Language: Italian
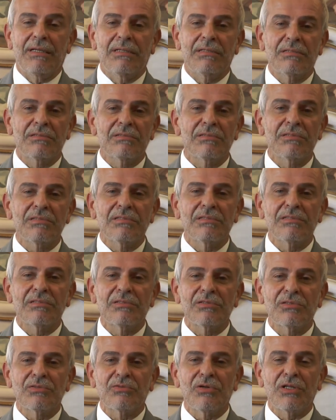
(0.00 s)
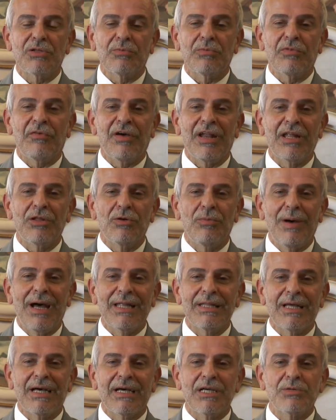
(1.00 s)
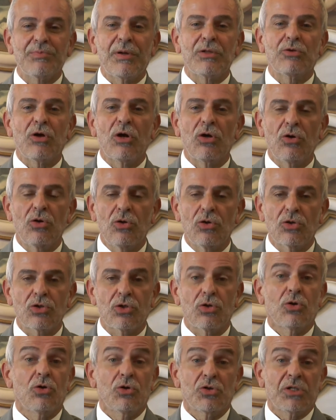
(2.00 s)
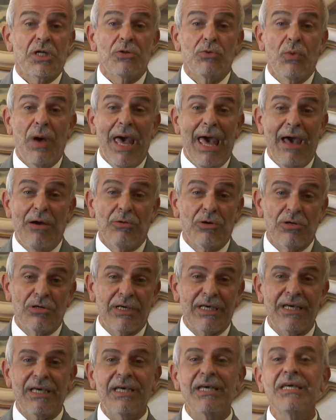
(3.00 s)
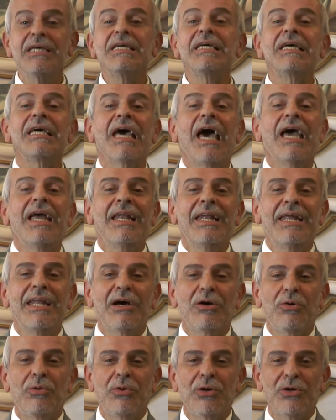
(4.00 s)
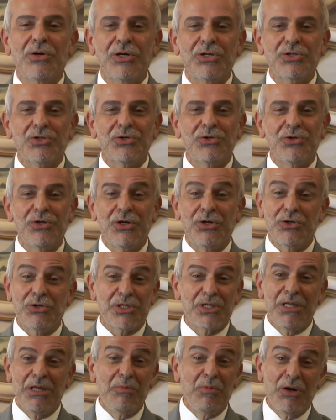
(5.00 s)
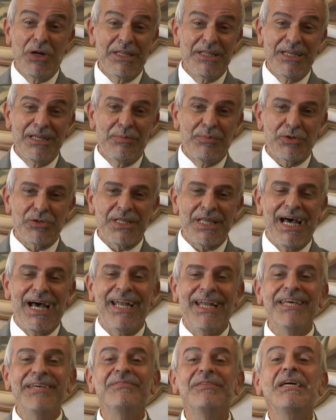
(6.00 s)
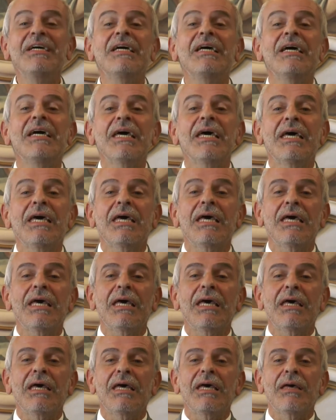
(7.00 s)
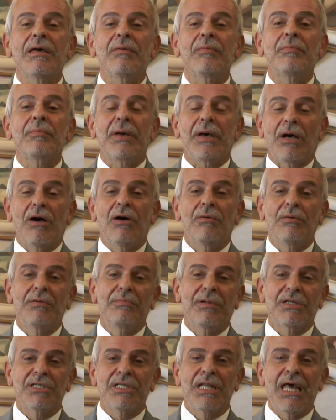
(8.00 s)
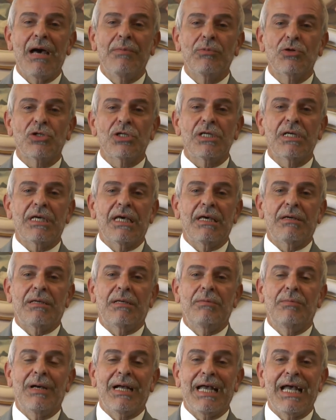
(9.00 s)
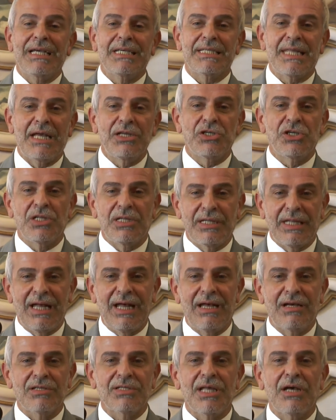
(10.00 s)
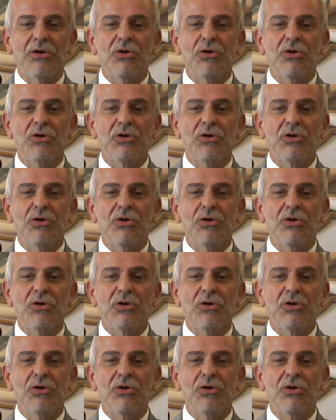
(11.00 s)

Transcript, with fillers: ehm, quando mi fa la domanda rispetto al costo, costa 2 euro che è in linea con quello che sono i costi dei bollettini postali, e, però immaginiamoci che chi magari sta in città, sta in